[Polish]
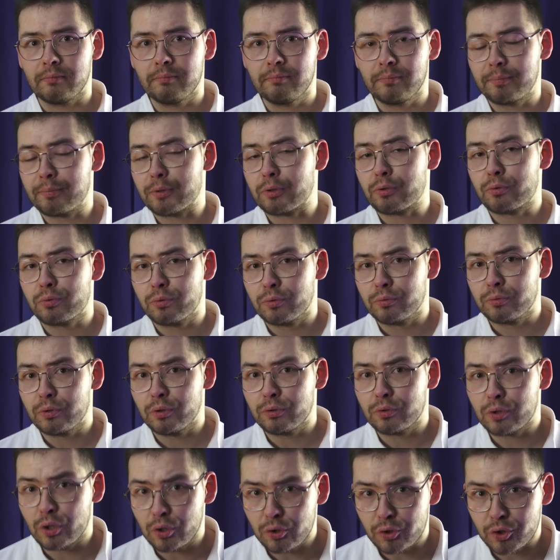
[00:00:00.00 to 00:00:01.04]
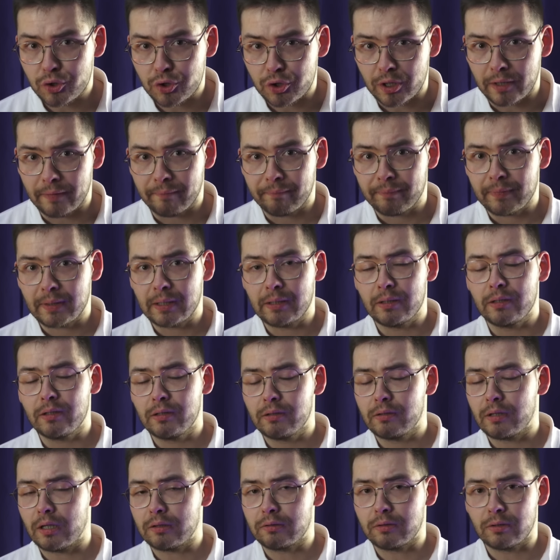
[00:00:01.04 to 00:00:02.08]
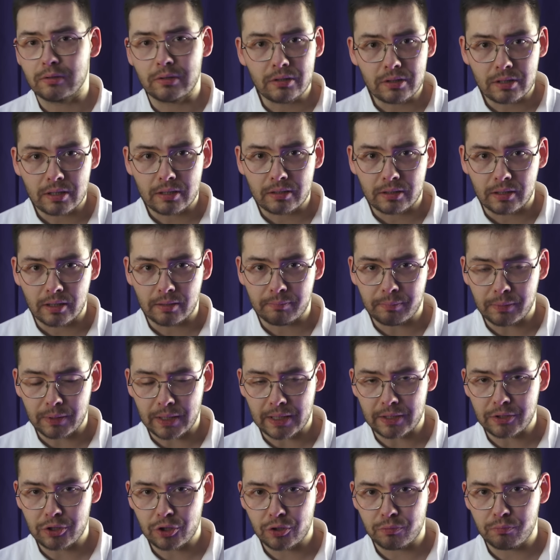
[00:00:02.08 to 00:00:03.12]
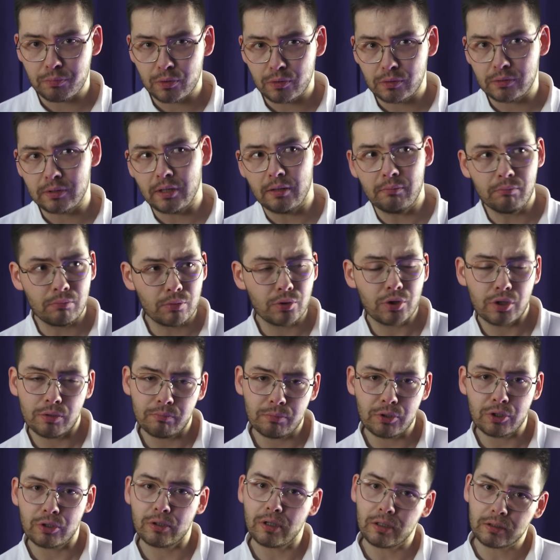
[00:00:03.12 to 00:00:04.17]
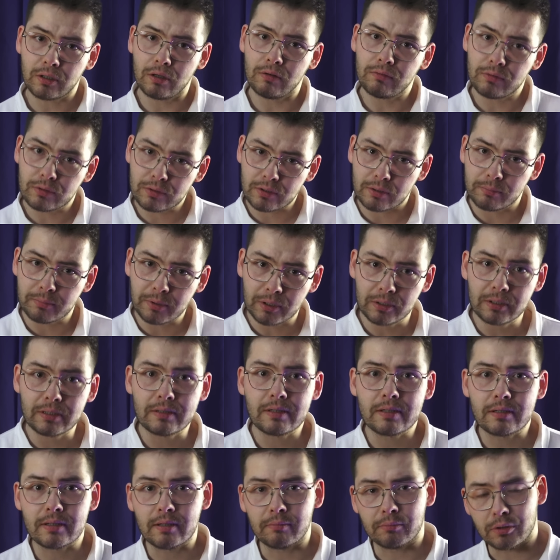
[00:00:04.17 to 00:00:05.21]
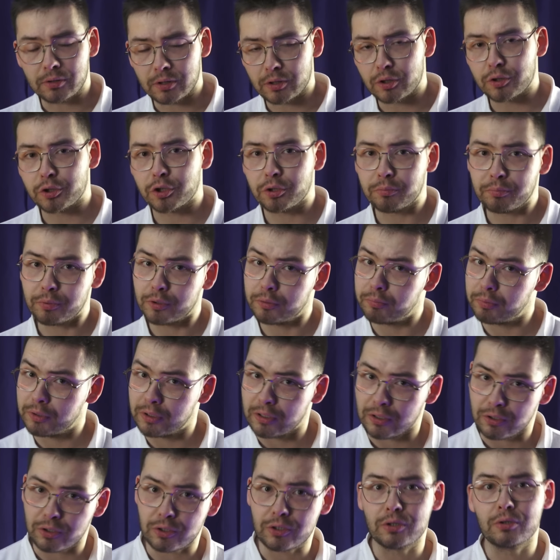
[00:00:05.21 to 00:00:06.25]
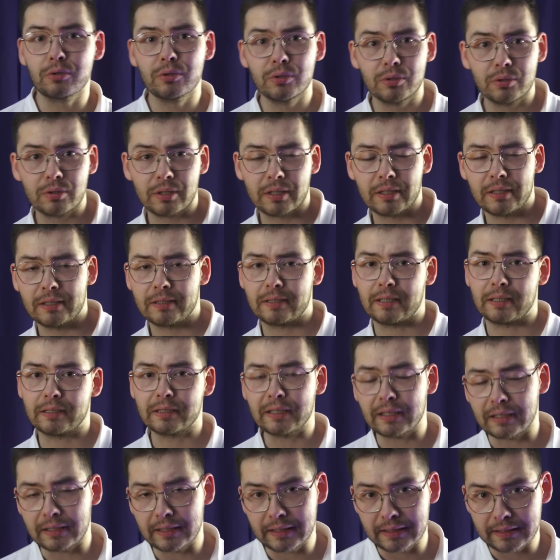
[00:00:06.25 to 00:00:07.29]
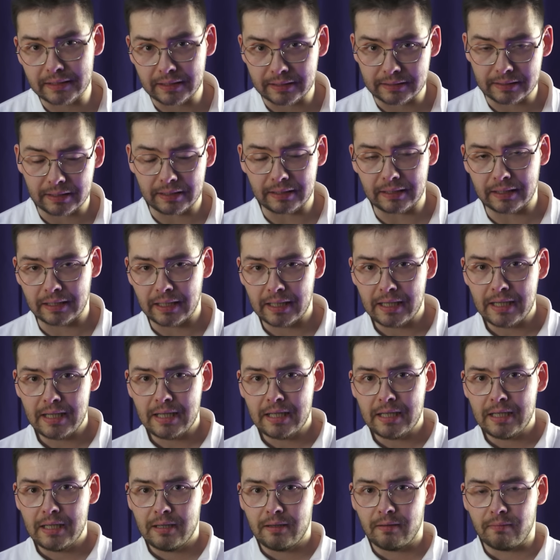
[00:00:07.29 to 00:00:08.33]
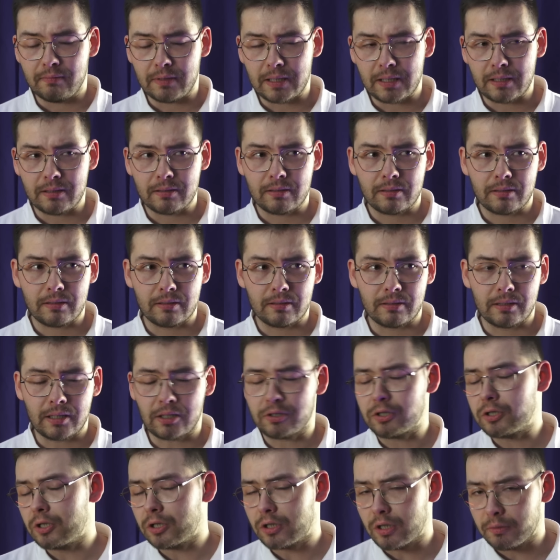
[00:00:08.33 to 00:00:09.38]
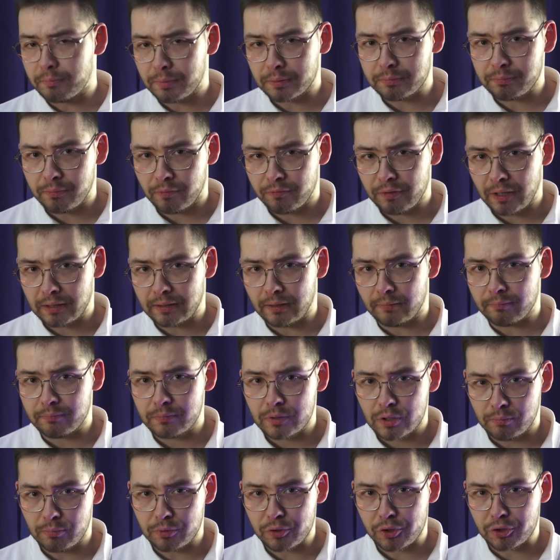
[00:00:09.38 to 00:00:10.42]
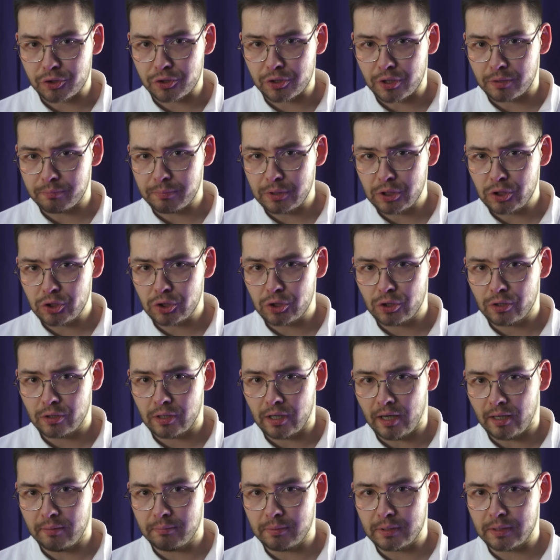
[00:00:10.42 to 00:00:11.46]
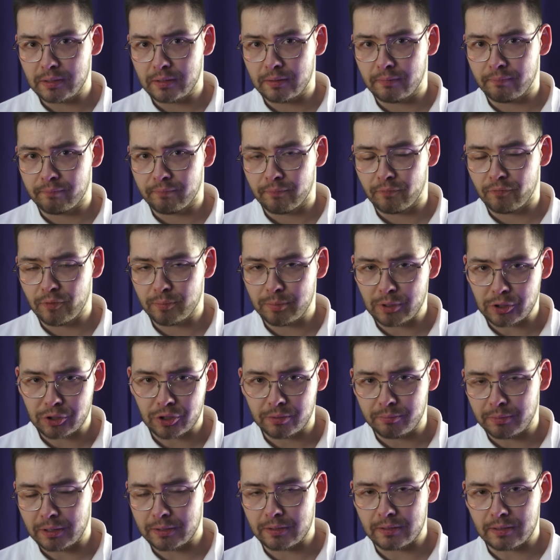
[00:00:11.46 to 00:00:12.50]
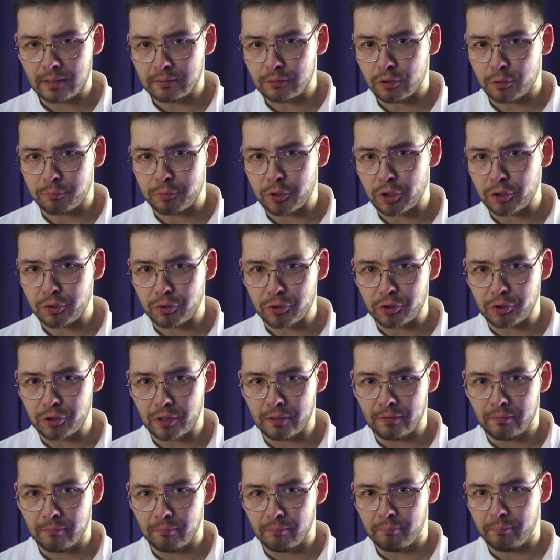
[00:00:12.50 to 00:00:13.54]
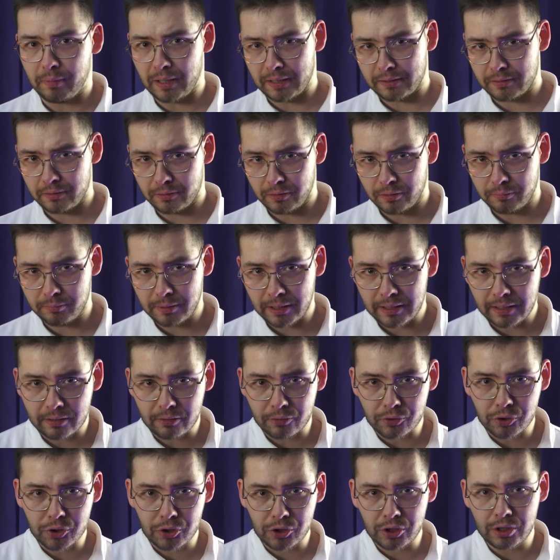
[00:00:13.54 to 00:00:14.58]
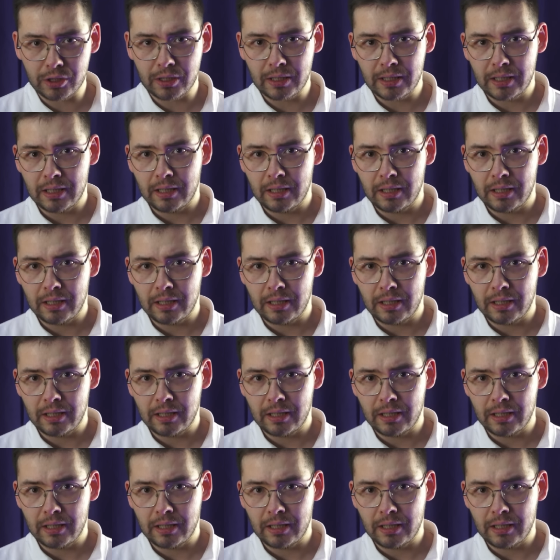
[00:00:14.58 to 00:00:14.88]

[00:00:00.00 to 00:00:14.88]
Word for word: po prostu no, droższe i na to nic nie poradzisz, bo tam musi być dodatkowo zrobiony system do tego, żeby podpinać te rury i tak dalej, i tak dalej. Więc y, ja Ci tylko podpowiadam, co możesz zrobić, aby wybrać klimatyzator przenośny bardzo dobrej jakości,